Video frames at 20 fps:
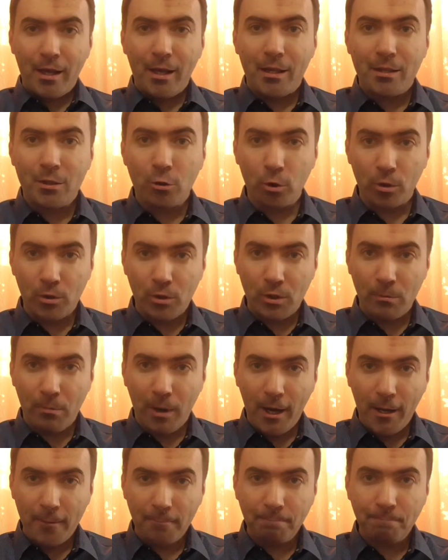Скоро
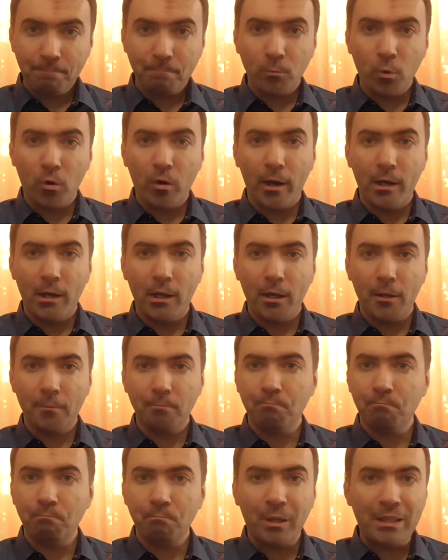зима, буквально
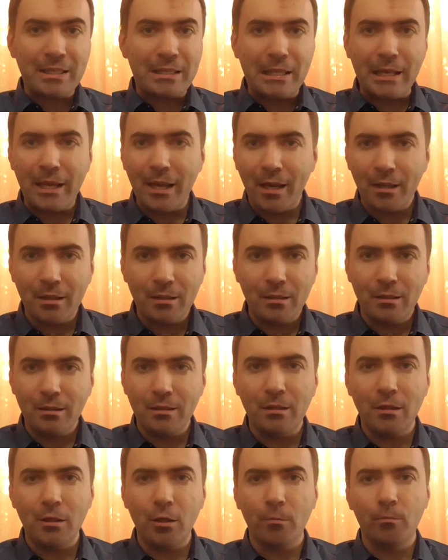последние
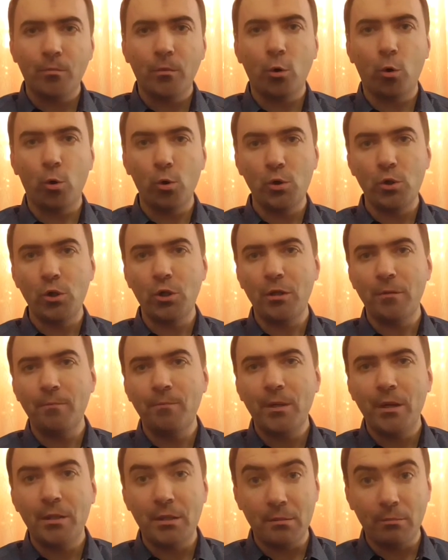дни осени
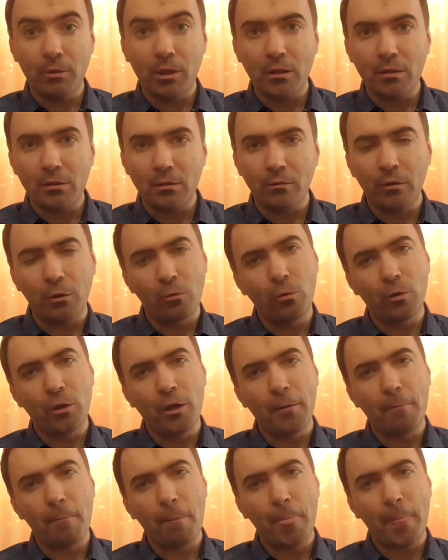2017
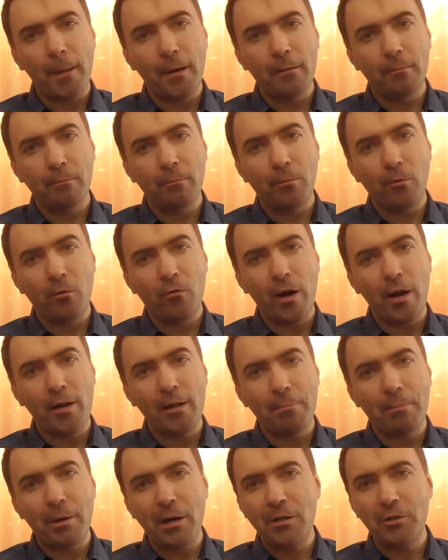года.
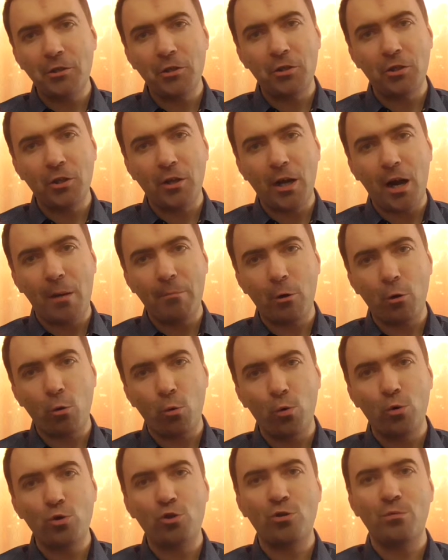Буквально пролетит декабрь
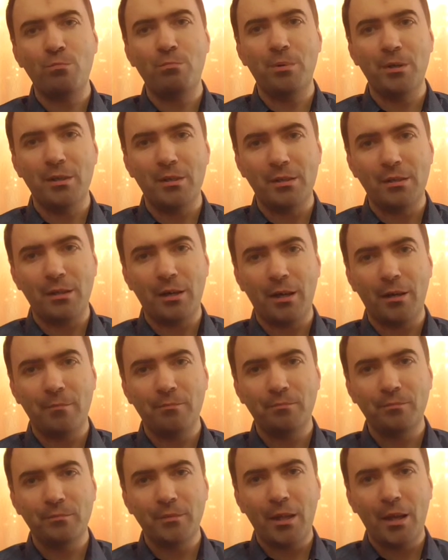очень быстро.
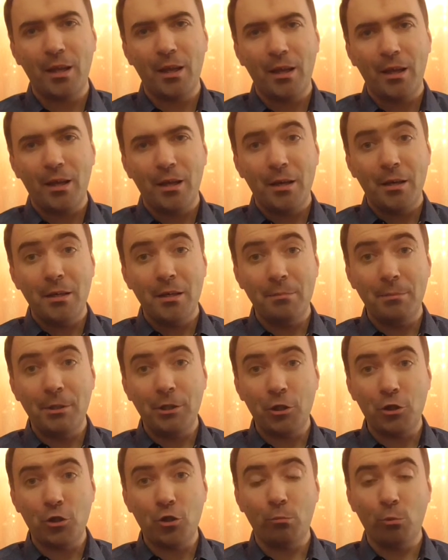И мы
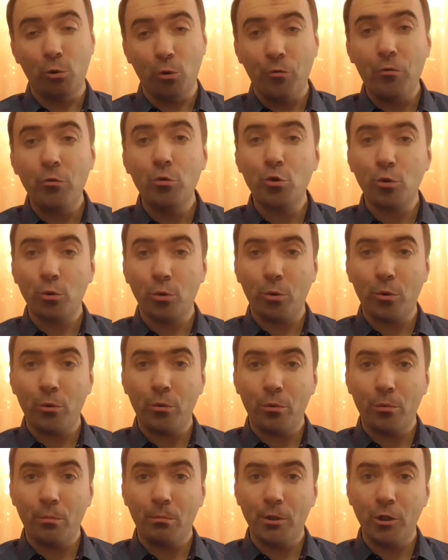начнем новую
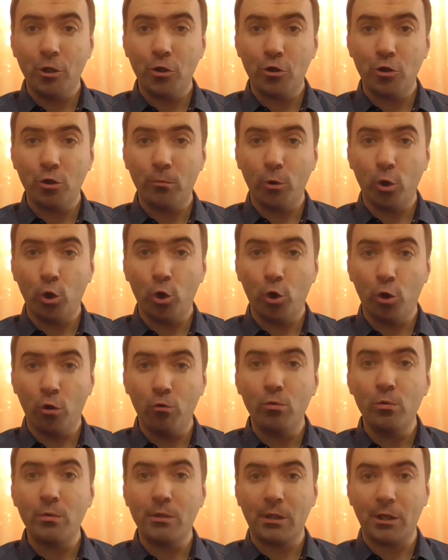историю, мы начнем
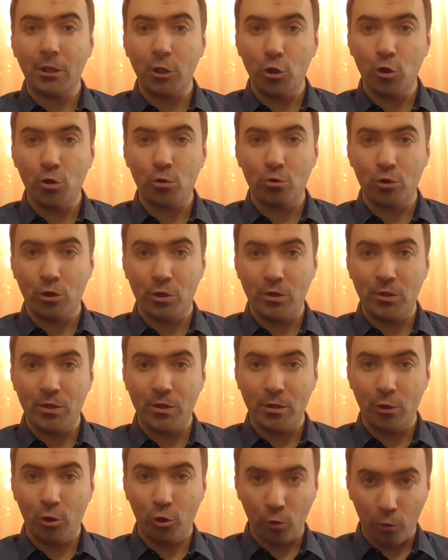новую страницу
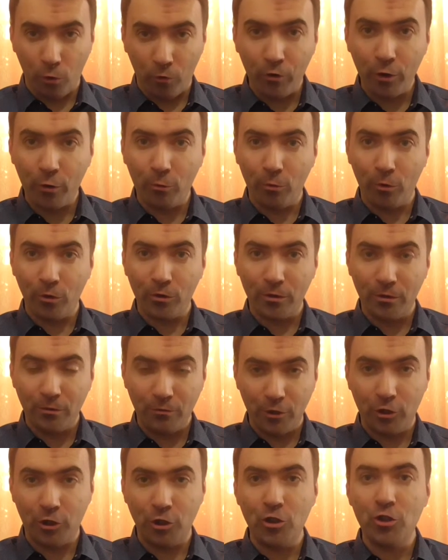жизни. Новый год,
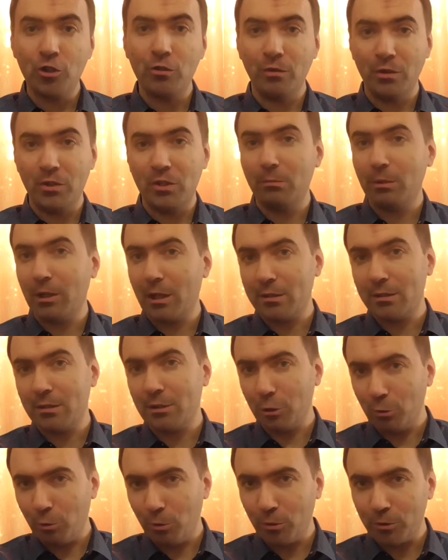
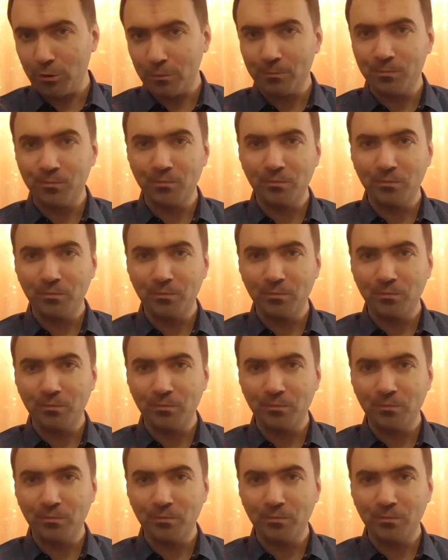2018 год.